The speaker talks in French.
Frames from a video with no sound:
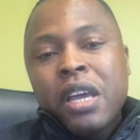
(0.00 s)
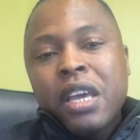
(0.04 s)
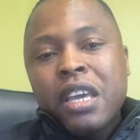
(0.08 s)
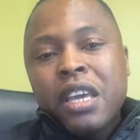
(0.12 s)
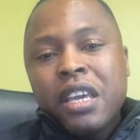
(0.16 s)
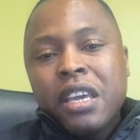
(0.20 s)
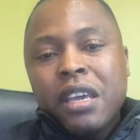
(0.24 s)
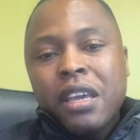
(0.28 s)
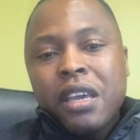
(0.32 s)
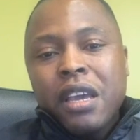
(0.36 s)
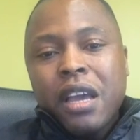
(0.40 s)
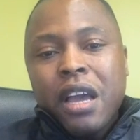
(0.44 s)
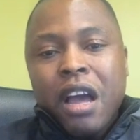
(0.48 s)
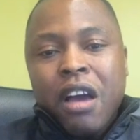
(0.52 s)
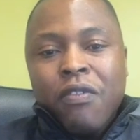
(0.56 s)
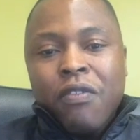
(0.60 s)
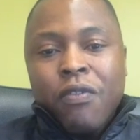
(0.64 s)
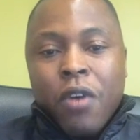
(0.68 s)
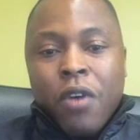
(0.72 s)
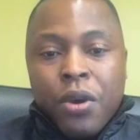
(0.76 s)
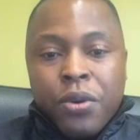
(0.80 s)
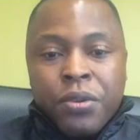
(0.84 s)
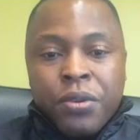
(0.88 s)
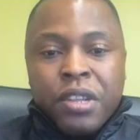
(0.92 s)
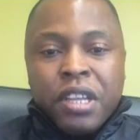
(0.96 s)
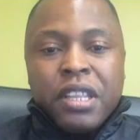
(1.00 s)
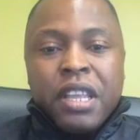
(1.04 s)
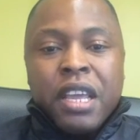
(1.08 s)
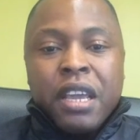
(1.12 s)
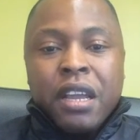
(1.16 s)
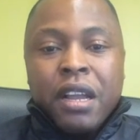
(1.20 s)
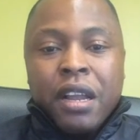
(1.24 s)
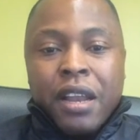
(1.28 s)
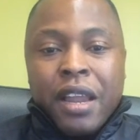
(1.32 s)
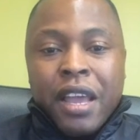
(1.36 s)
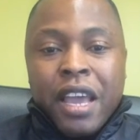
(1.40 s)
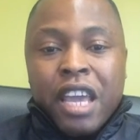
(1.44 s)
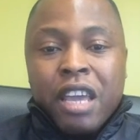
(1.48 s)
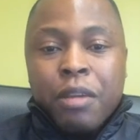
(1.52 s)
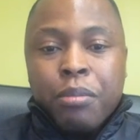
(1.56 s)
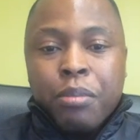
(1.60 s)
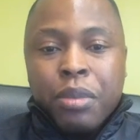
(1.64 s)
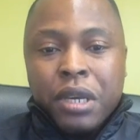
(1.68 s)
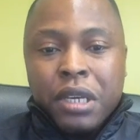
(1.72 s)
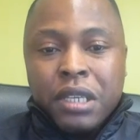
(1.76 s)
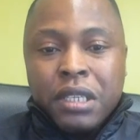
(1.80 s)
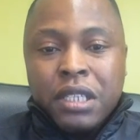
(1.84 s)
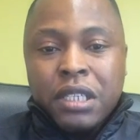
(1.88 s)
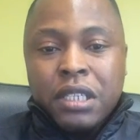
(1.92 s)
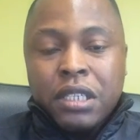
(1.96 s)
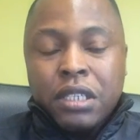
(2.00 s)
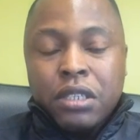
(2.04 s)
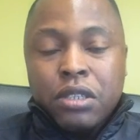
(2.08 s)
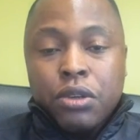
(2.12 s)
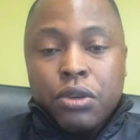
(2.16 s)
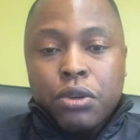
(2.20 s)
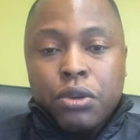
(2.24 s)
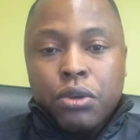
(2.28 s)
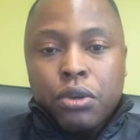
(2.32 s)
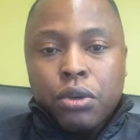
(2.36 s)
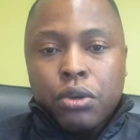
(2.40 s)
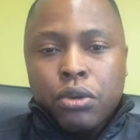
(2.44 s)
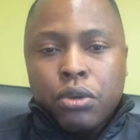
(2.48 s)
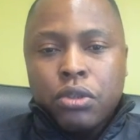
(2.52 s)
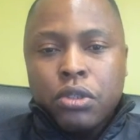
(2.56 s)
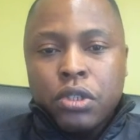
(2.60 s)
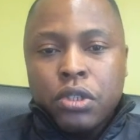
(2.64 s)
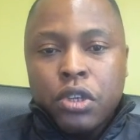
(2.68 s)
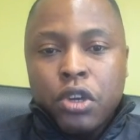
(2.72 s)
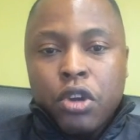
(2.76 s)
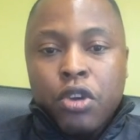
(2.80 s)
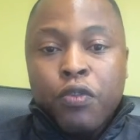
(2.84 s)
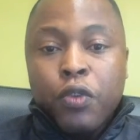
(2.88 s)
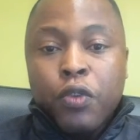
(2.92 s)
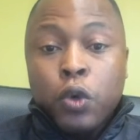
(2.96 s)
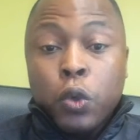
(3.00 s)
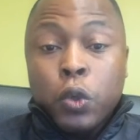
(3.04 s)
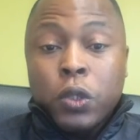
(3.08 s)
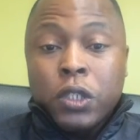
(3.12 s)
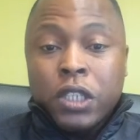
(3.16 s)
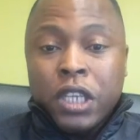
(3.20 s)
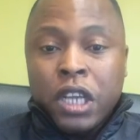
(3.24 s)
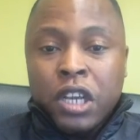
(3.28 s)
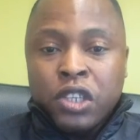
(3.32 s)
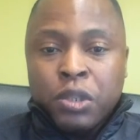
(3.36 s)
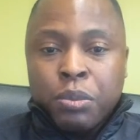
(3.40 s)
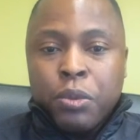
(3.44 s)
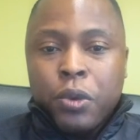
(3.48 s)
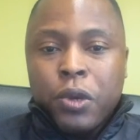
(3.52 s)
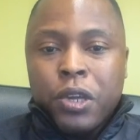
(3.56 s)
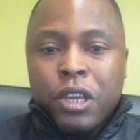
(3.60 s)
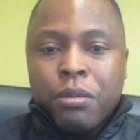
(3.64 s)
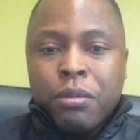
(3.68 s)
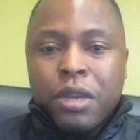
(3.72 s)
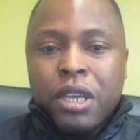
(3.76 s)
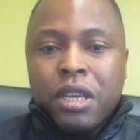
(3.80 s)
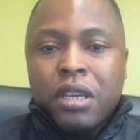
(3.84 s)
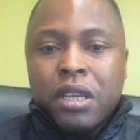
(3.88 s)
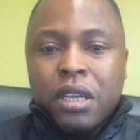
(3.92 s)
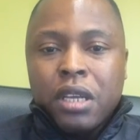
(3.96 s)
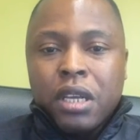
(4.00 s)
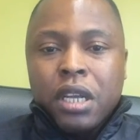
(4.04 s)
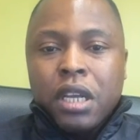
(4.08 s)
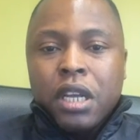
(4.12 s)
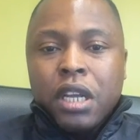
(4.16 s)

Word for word: et avoir une idée claire et précise de ce que votre audience peut aimer.